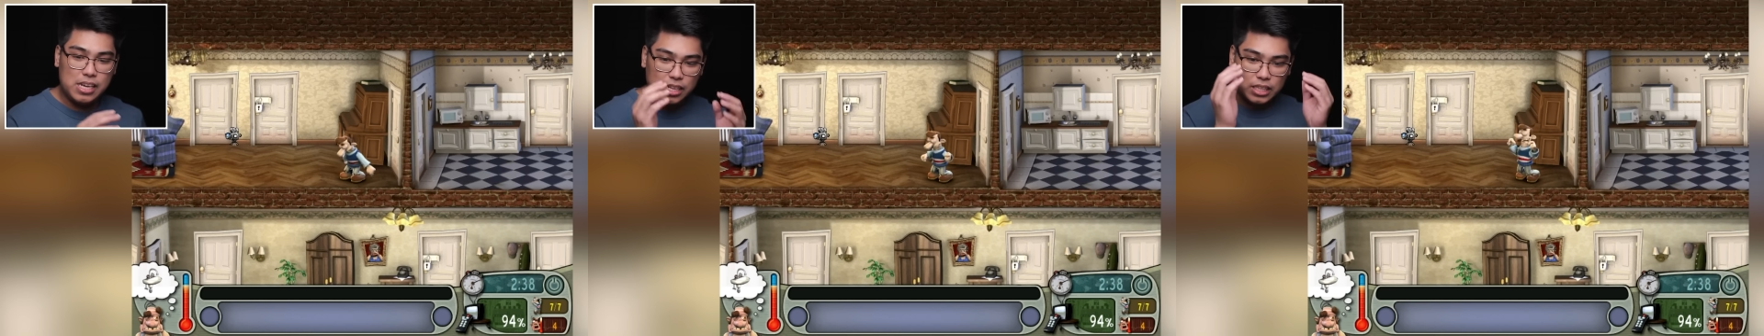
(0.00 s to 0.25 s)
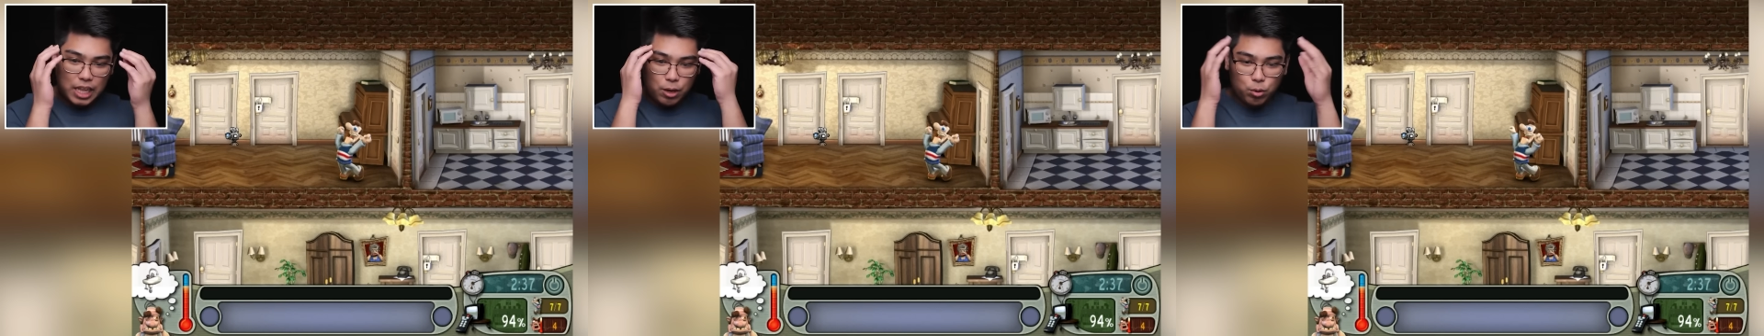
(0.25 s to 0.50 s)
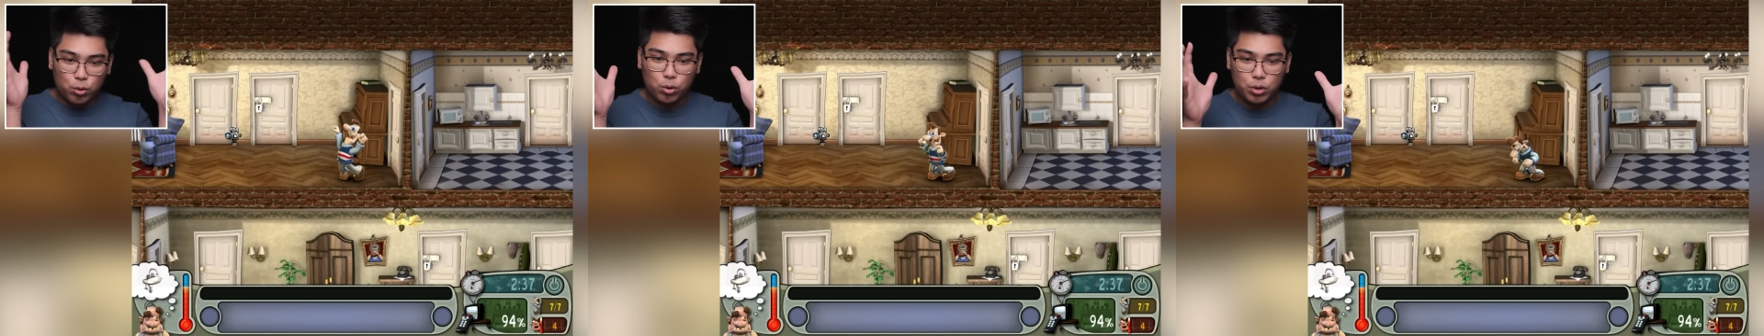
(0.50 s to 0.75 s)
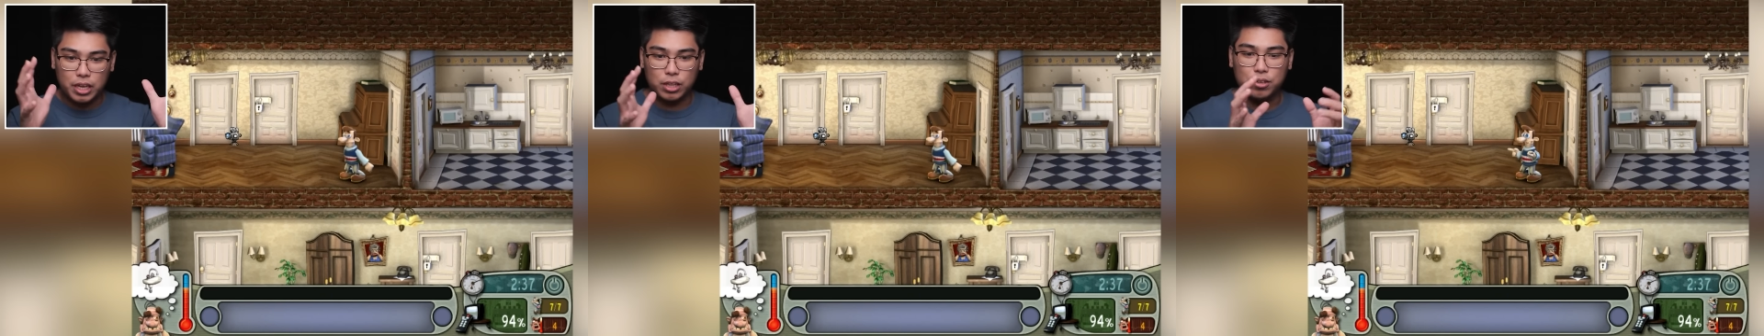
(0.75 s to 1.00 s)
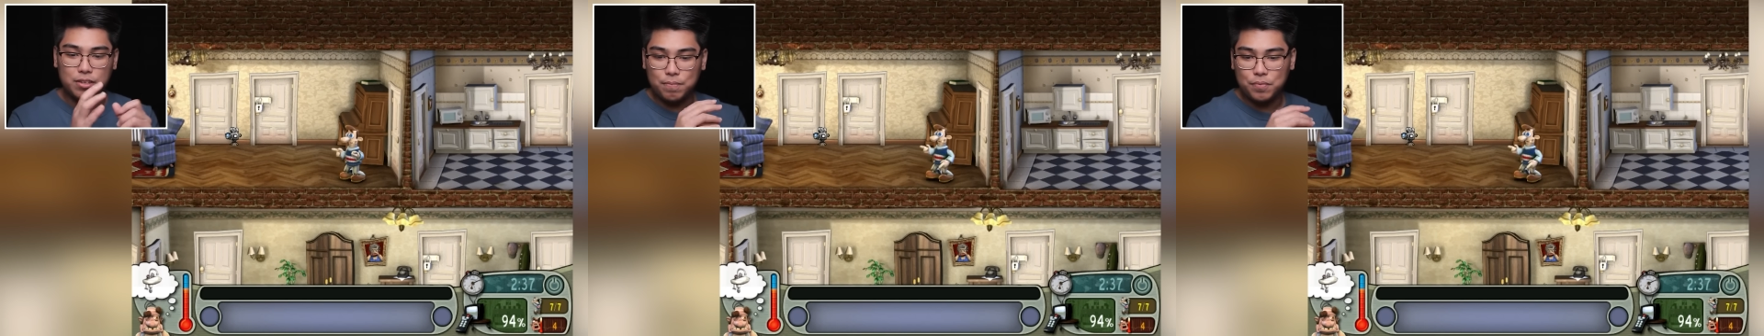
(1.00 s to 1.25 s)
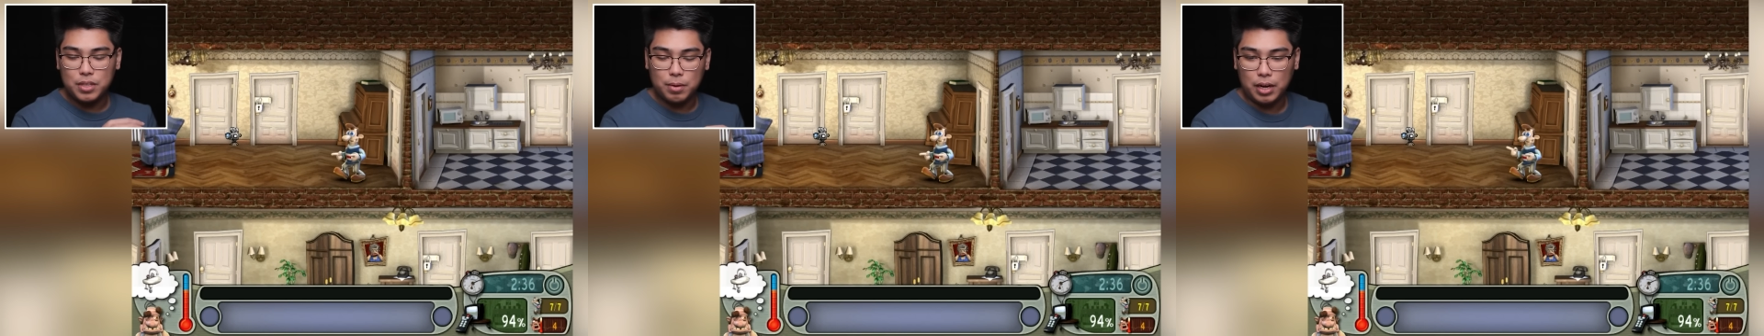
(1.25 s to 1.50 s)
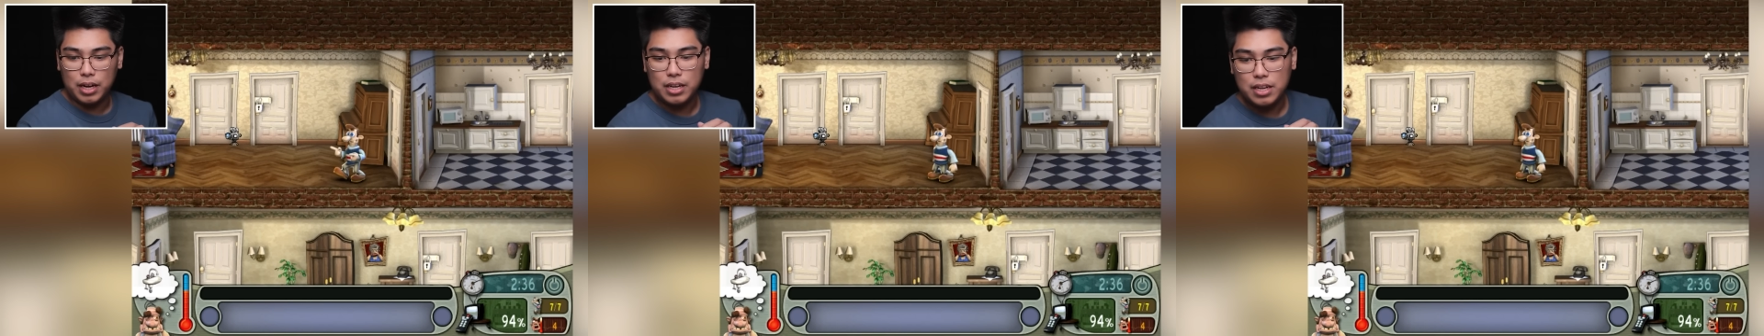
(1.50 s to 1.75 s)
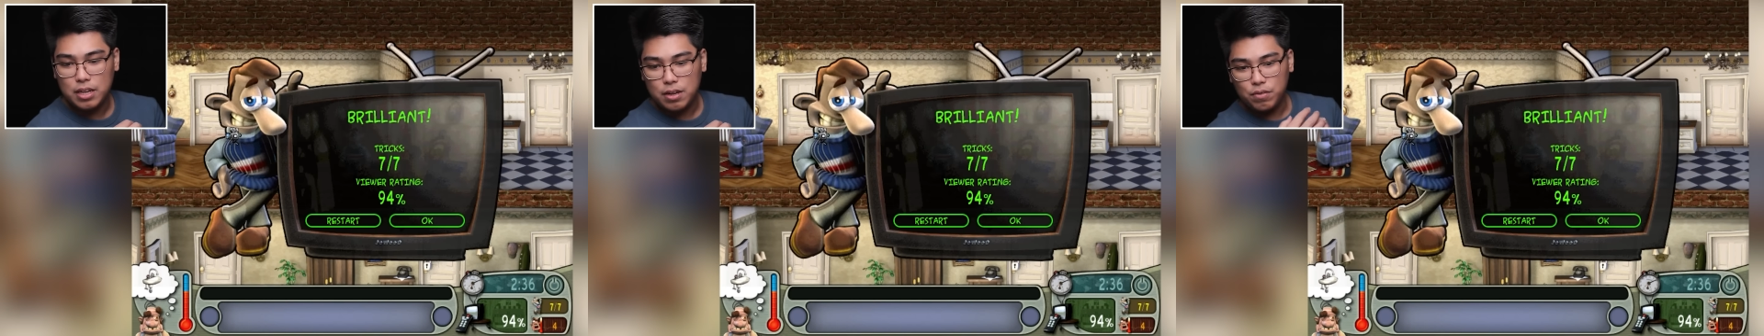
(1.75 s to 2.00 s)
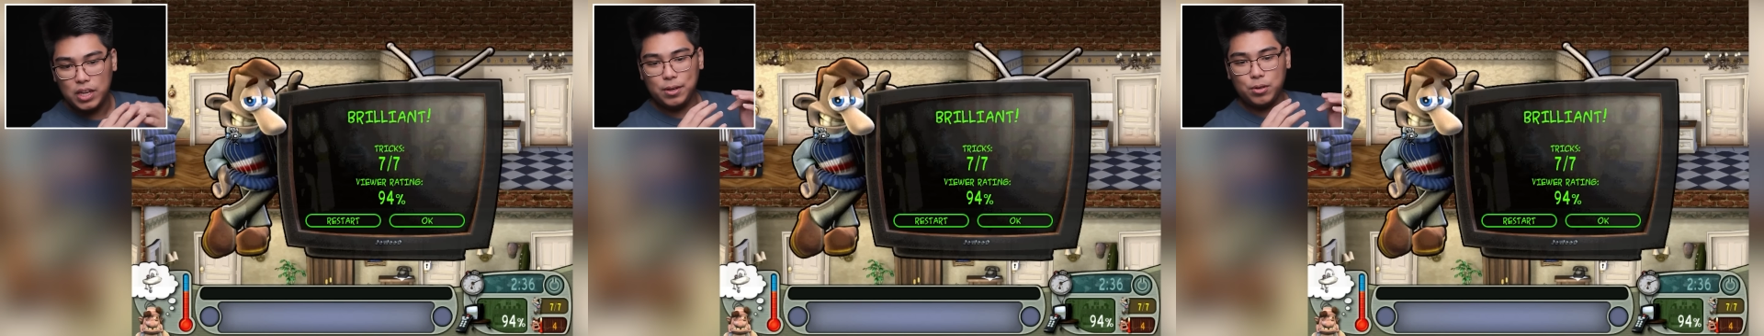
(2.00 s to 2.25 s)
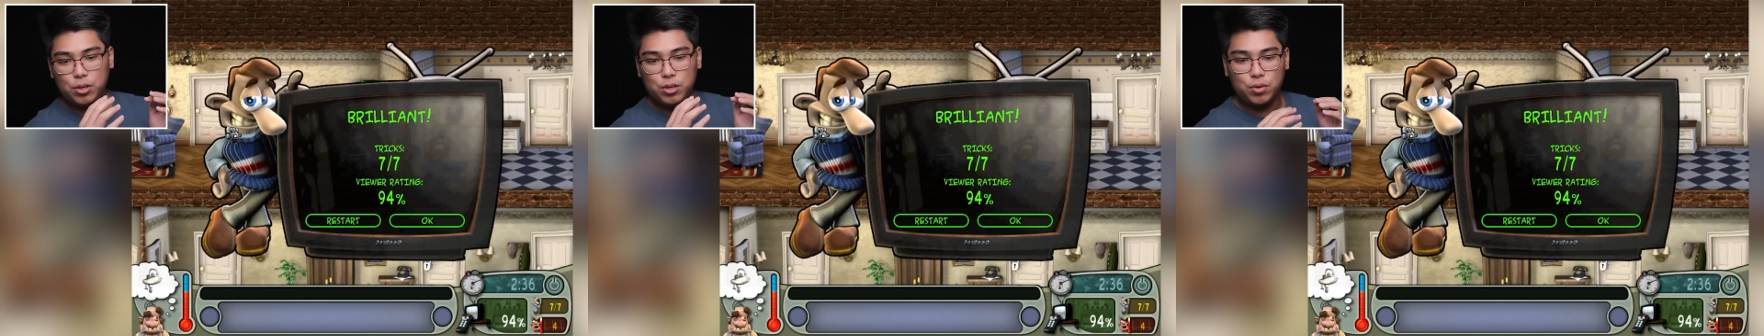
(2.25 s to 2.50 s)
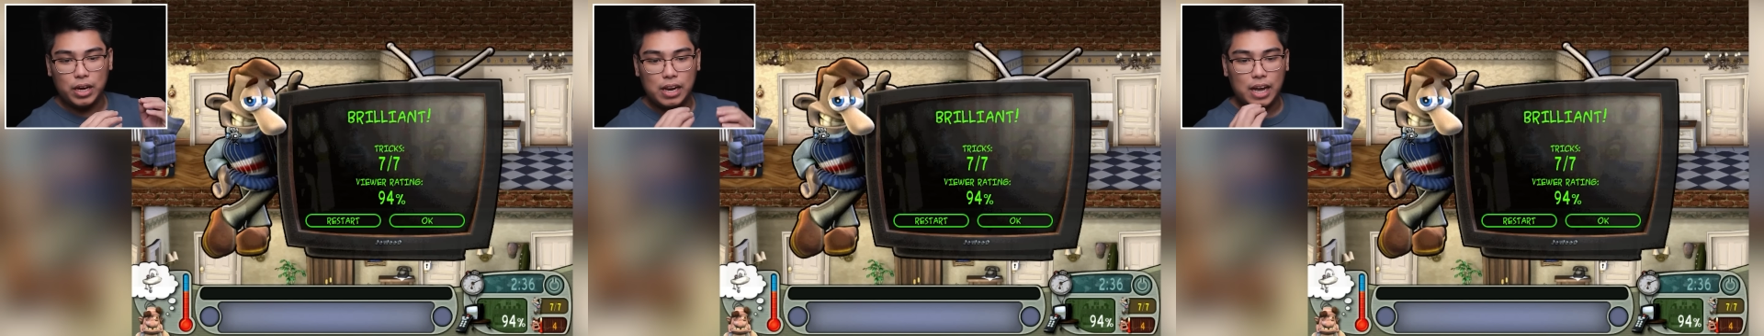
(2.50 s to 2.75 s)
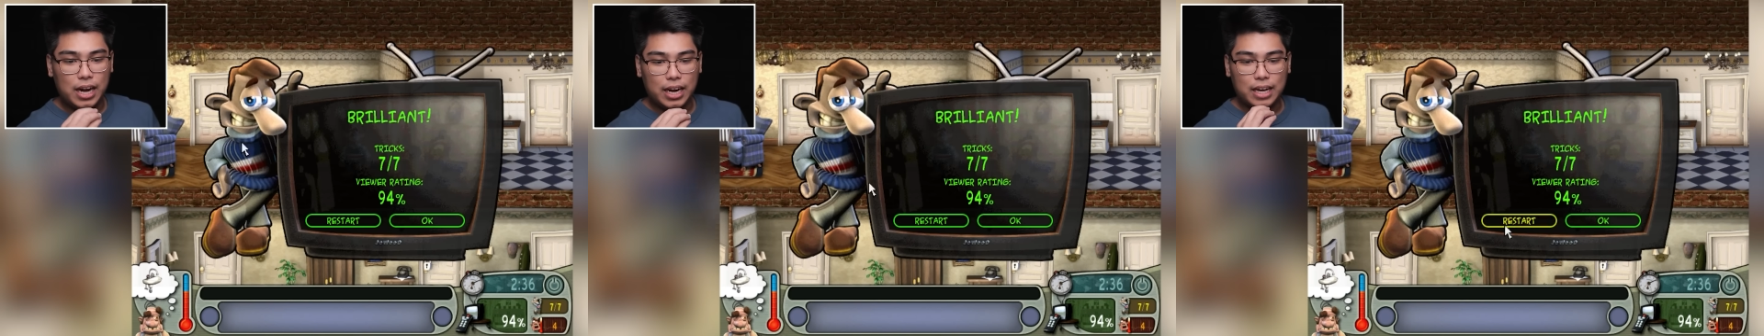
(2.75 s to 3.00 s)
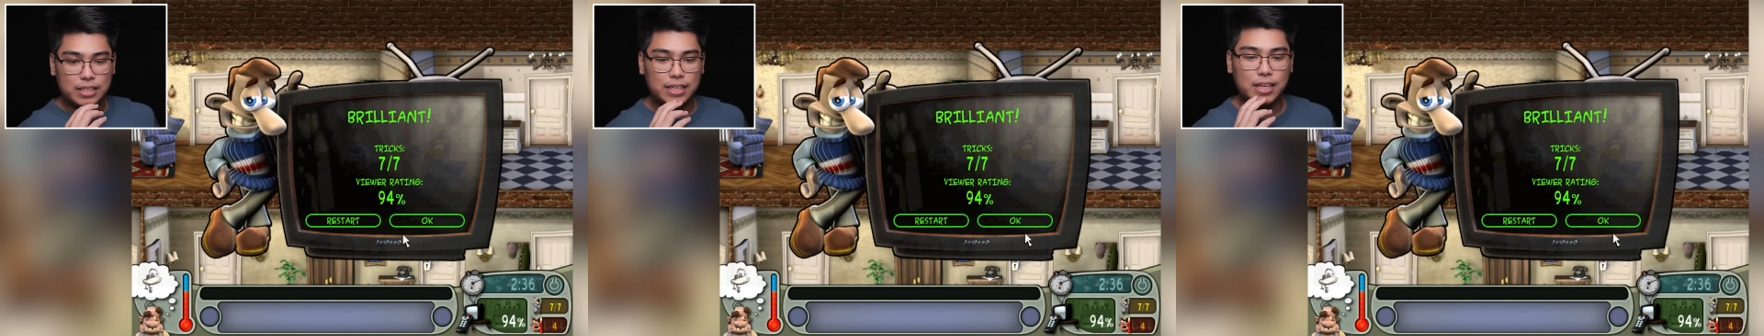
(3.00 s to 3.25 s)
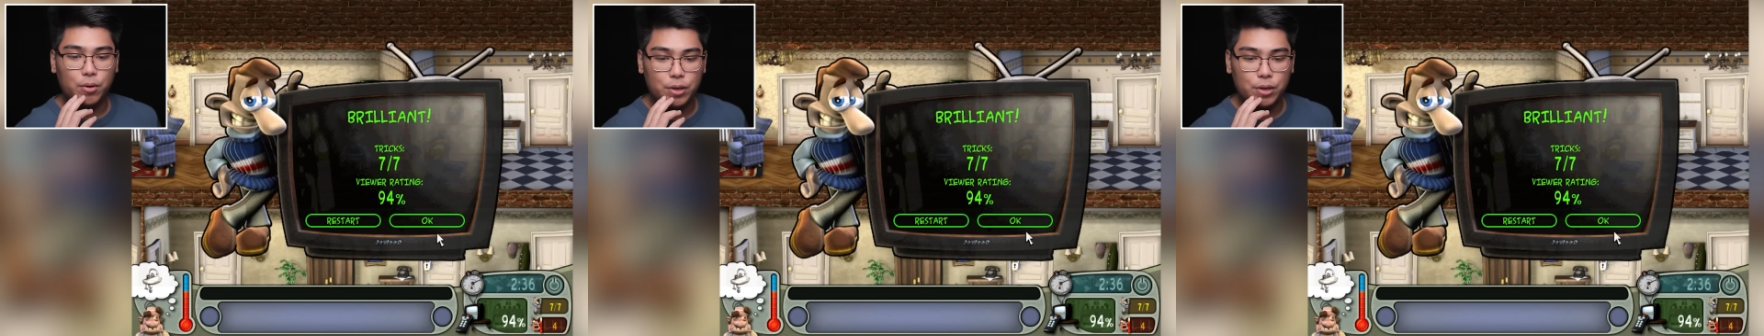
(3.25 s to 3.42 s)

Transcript: iinit na yung ulo niya doon. Di ba? Feeling ko yun yung kailangan natin